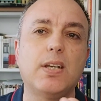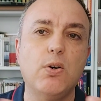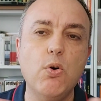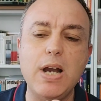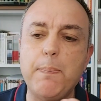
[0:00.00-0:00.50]

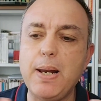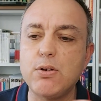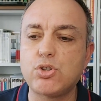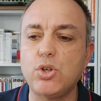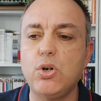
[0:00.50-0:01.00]
Un
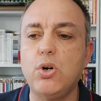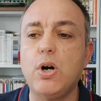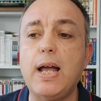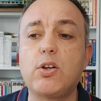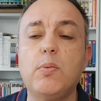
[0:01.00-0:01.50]
aplauso
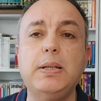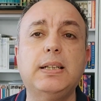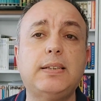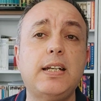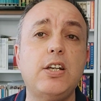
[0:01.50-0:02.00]
al
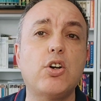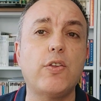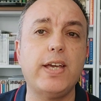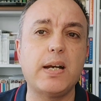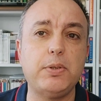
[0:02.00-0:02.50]
comité técnico
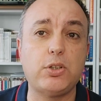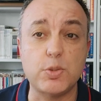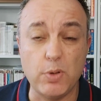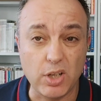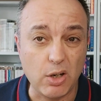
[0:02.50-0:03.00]
de
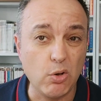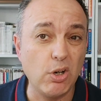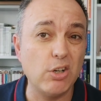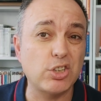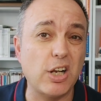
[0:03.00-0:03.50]
árbitros, pero que luego
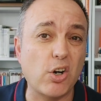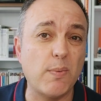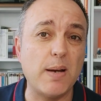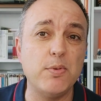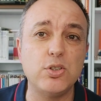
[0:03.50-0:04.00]
los que
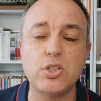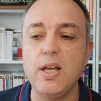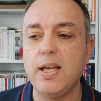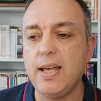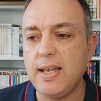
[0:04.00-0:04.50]
robamos
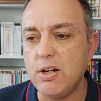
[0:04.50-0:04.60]
eh,